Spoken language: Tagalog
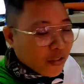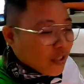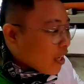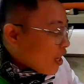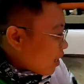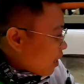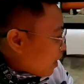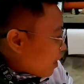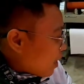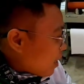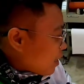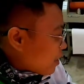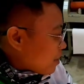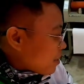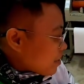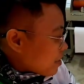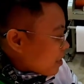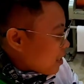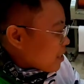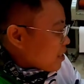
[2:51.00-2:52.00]
unsa
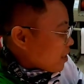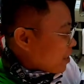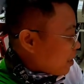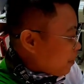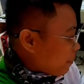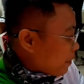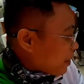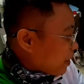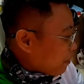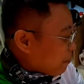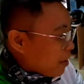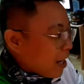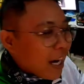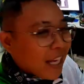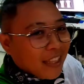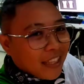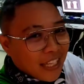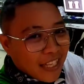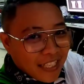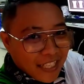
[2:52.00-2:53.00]
sa sa di pa ta
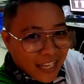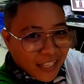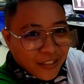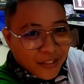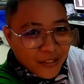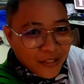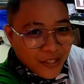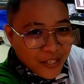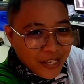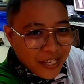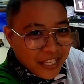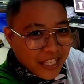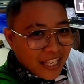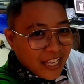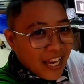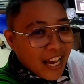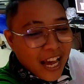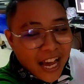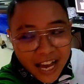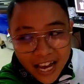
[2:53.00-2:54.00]
manghatag sa atong
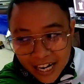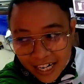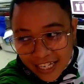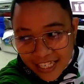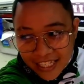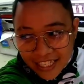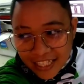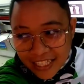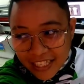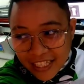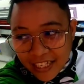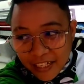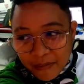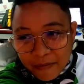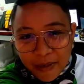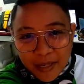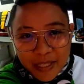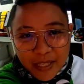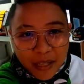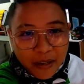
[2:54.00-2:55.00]
jersey, ari sa ta diri
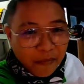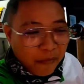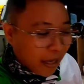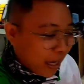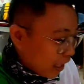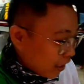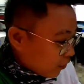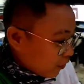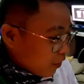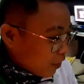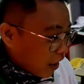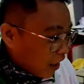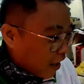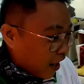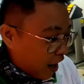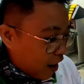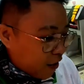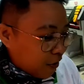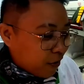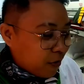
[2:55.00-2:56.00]
mag-standby atong
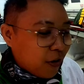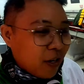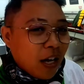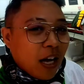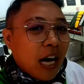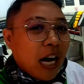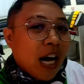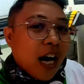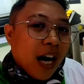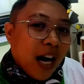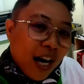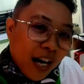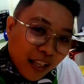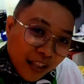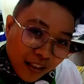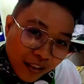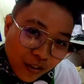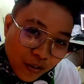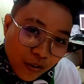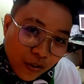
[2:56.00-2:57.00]
tan-aon
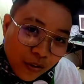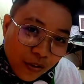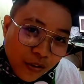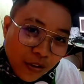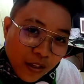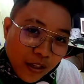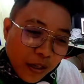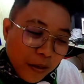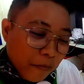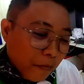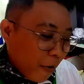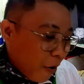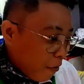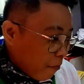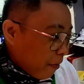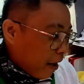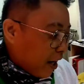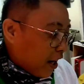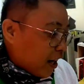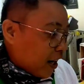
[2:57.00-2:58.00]
hantod
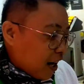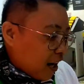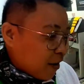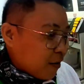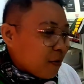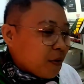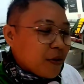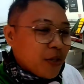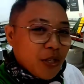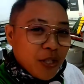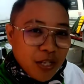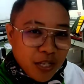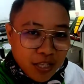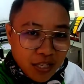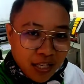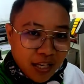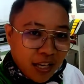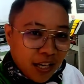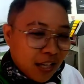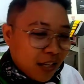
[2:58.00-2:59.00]
mahuman ang akong
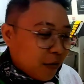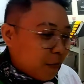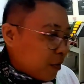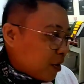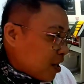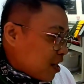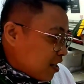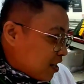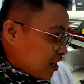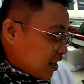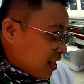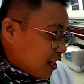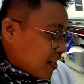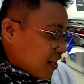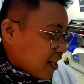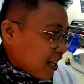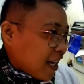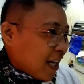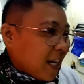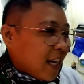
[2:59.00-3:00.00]
jersey and we'll see
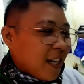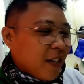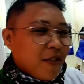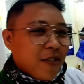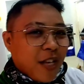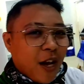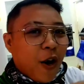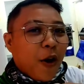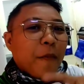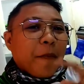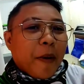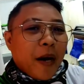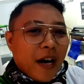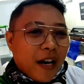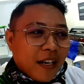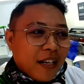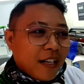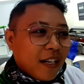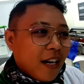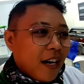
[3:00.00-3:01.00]
sa unsaon
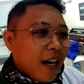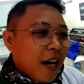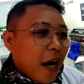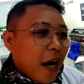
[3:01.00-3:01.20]
pag